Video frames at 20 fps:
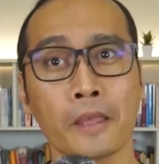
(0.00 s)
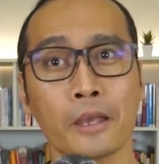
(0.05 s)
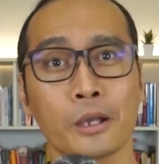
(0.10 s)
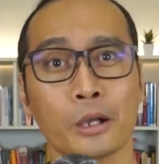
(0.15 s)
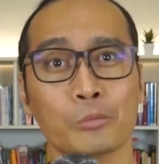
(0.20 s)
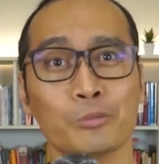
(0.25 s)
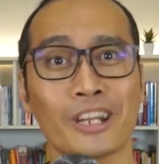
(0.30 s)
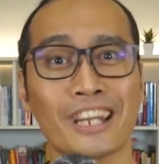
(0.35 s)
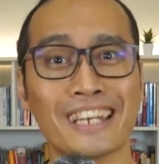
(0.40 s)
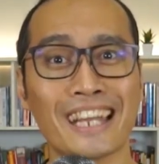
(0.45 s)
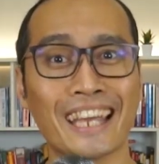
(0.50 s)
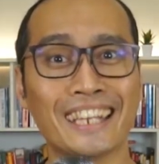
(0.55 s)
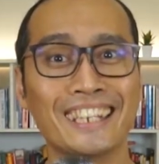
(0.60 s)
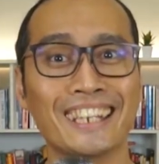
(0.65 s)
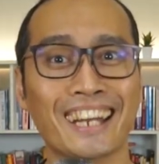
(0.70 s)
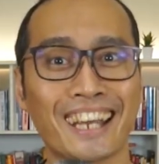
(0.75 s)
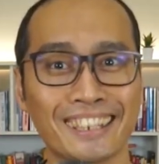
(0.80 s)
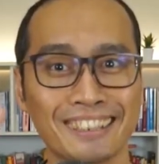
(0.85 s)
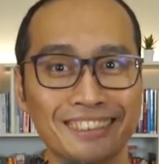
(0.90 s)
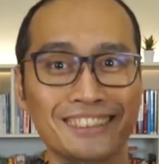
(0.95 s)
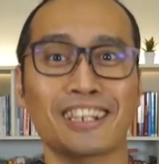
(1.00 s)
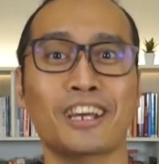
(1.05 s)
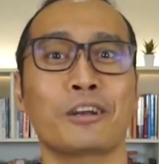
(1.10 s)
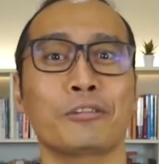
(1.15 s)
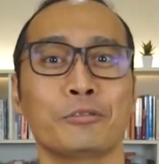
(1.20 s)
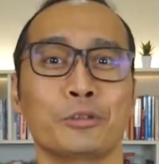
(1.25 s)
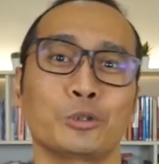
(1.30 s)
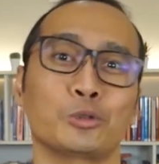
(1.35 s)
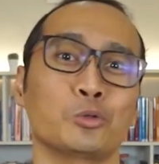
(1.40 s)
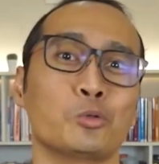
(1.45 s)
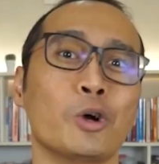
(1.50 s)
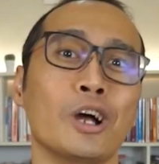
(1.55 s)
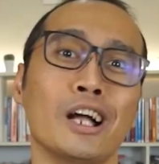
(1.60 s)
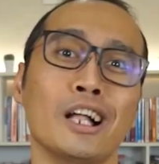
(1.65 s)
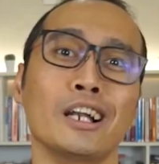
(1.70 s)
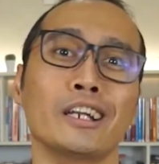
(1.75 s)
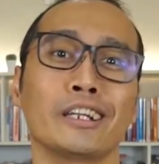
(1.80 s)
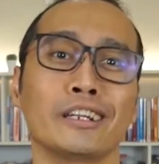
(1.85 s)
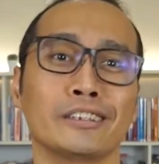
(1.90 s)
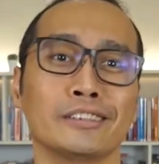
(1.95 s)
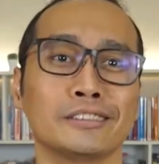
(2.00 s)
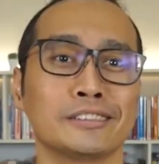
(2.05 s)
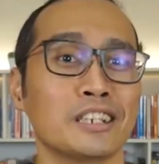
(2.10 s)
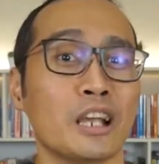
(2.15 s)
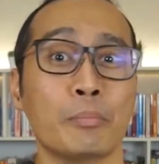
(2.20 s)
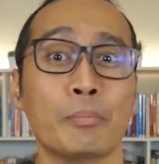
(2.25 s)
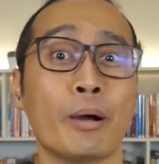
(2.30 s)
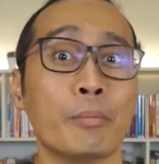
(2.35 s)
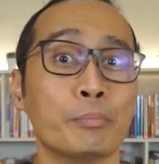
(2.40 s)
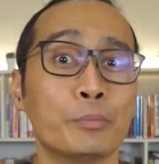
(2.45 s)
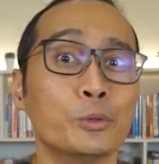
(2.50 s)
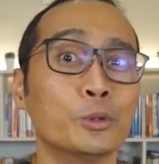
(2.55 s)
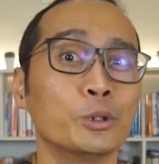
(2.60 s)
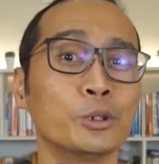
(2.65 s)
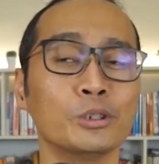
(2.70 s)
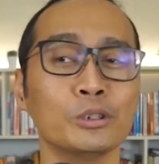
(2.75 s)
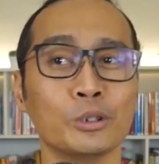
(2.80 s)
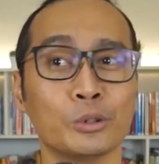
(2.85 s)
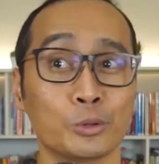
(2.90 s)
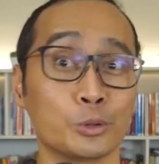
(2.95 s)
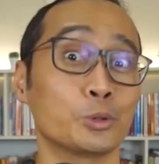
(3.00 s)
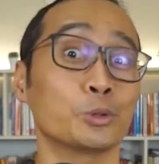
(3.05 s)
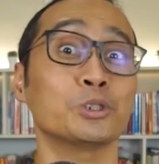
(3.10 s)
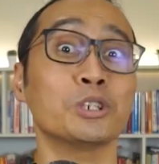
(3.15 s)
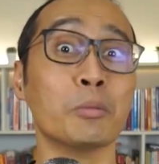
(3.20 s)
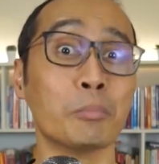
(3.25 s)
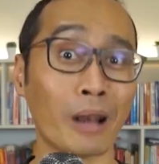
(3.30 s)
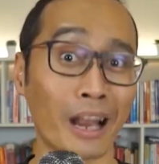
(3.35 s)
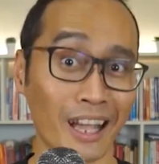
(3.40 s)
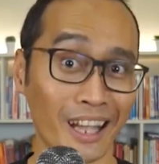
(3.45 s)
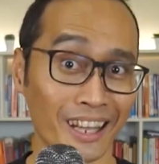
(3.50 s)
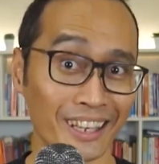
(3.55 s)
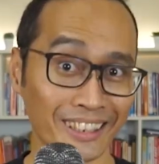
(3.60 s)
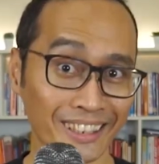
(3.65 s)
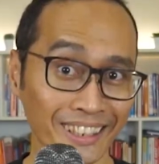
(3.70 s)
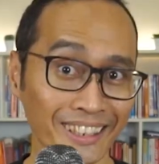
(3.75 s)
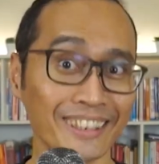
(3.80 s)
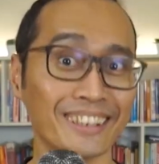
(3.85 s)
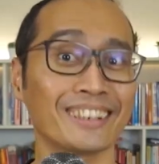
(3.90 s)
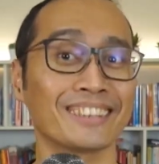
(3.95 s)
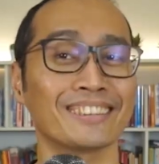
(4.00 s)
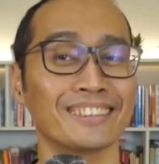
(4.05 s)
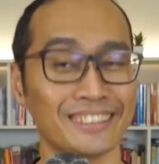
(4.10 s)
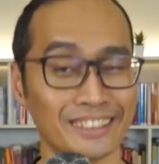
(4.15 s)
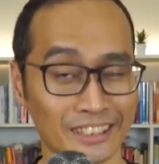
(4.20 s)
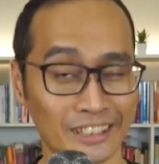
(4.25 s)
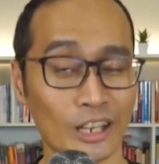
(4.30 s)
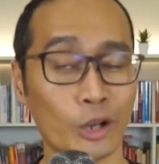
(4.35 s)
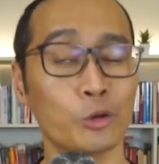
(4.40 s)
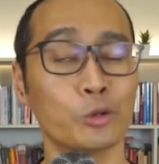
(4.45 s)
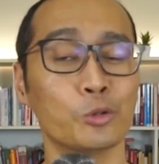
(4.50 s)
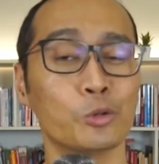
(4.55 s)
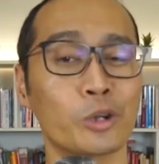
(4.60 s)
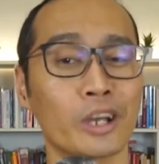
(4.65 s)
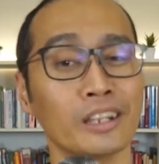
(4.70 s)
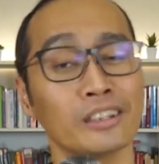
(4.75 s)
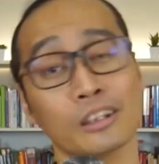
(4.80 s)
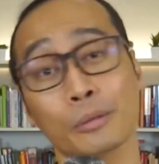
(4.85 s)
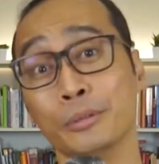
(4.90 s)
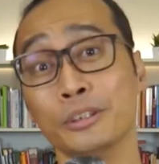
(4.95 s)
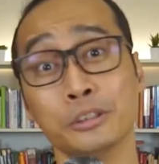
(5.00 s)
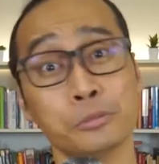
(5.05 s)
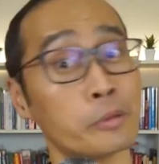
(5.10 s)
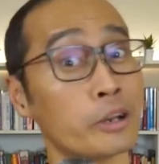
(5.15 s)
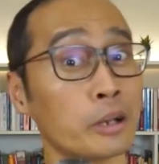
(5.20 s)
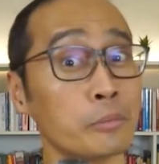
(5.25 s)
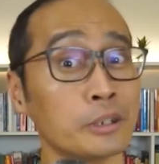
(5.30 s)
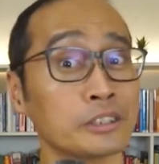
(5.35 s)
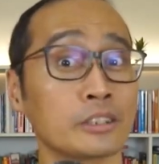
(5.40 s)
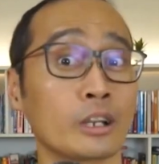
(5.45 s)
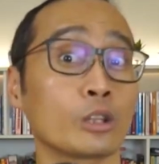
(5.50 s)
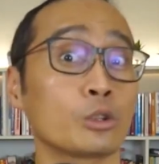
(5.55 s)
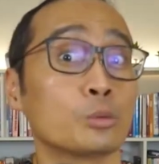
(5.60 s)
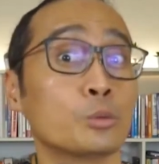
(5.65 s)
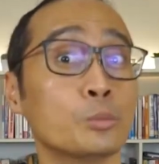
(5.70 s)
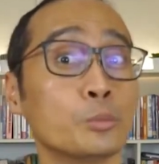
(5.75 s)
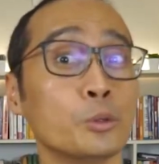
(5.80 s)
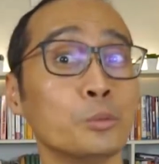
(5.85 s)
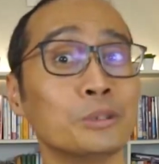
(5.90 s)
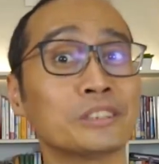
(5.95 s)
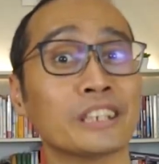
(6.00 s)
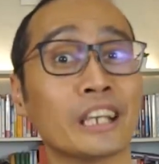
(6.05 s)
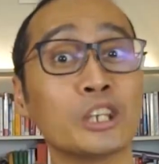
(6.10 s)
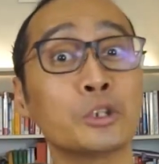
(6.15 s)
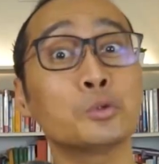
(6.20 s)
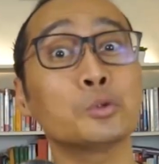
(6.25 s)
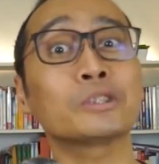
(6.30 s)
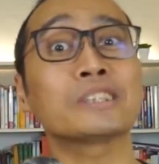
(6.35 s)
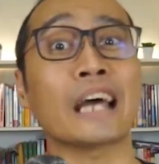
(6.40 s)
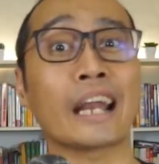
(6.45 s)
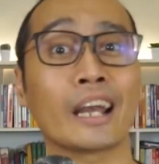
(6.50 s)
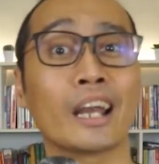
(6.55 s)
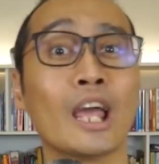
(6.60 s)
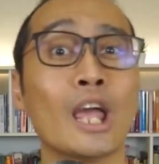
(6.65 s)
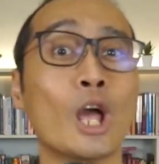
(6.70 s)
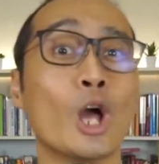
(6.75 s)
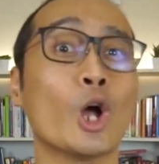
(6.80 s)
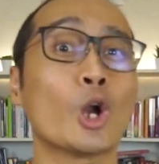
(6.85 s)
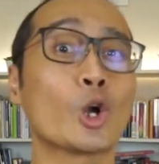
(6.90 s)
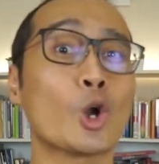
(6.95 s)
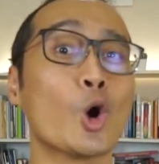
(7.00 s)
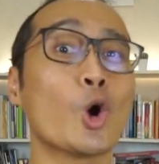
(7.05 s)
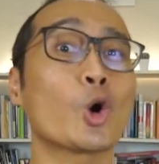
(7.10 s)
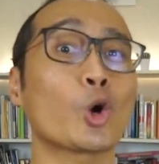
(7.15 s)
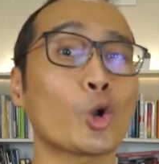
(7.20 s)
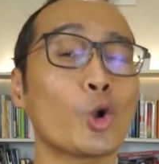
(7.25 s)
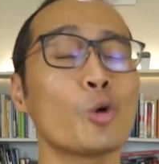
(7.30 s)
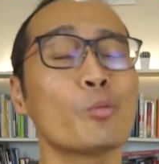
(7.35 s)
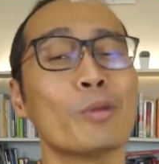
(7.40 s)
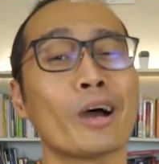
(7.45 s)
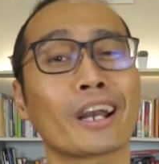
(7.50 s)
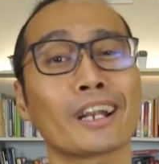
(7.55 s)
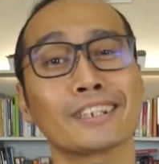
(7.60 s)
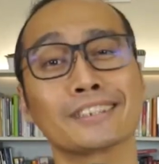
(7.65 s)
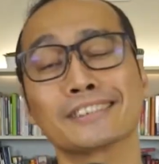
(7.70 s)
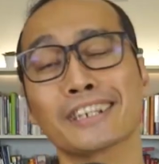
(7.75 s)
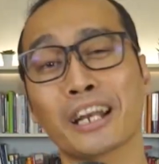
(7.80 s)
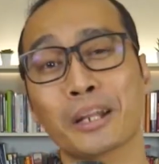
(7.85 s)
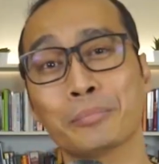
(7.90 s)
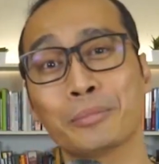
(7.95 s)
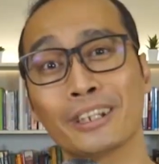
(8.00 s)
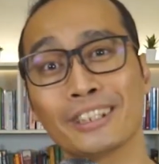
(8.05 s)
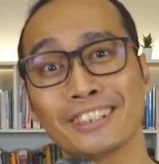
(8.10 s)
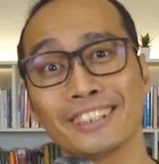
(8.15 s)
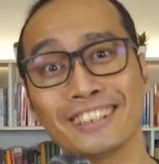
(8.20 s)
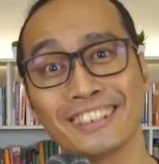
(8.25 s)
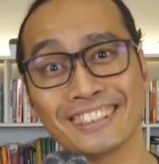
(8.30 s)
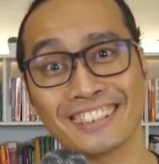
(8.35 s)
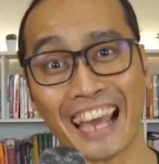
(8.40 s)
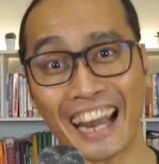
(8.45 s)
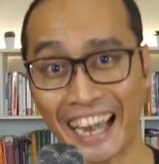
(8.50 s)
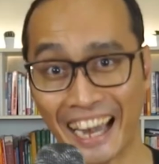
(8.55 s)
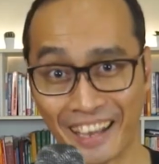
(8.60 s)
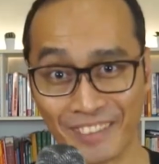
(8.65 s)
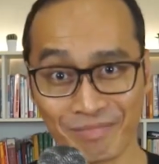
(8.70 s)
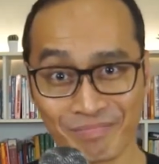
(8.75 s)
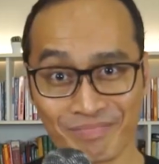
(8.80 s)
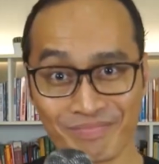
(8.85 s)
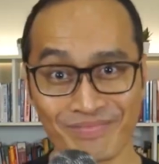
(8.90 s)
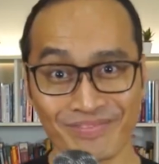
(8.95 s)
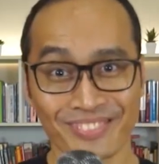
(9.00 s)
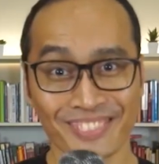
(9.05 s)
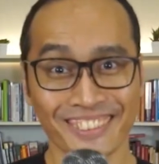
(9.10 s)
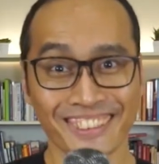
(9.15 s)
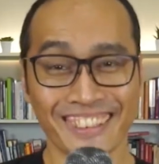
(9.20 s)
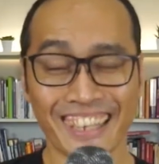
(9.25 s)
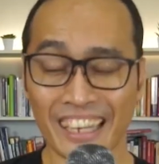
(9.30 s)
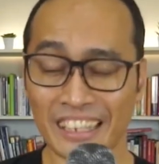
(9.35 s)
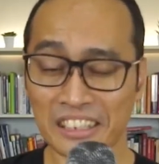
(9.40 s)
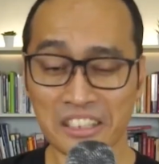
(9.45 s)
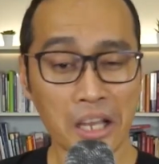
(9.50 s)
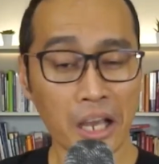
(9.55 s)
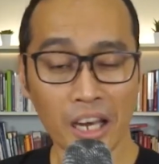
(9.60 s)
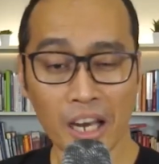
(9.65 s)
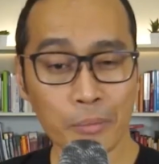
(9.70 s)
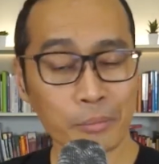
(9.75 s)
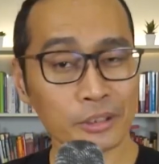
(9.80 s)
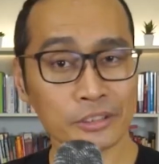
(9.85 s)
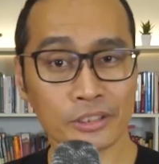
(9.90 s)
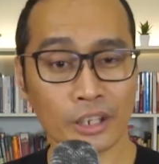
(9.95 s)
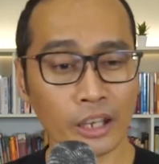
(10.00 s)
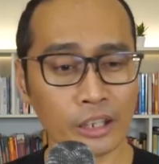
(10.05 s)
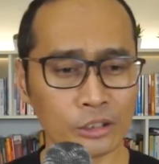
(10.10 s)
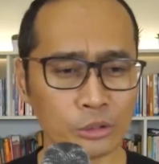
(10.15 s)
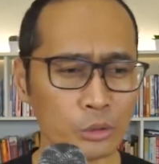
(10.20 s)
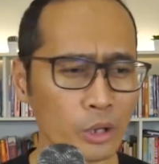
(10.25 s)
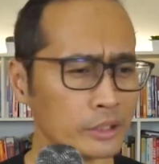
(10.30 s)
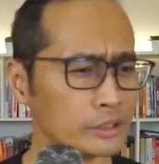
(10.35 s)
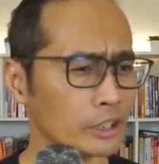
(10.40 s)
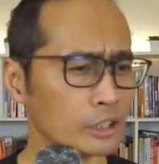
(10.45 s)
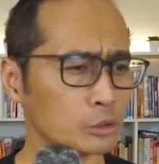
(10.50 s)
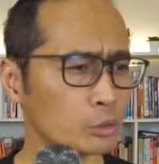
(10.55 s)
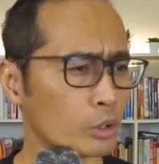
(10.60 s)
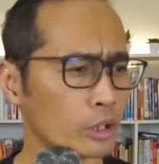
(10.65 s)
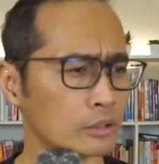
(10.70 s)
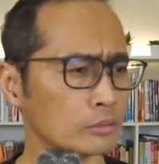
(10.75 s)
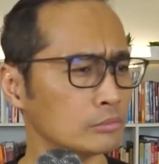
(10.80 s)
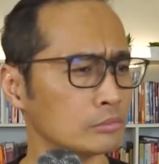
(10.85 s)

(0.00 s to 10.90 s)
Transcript: kemudian dihadirkan secara virtual dan siapapun khususnya pelanggannya yang didahulukan, tapi sebenarnya masyarakat umum pun bisa ikutan nongkrong bareng selebriti di sana. Dan nggak lama setelah itu hanya hitungan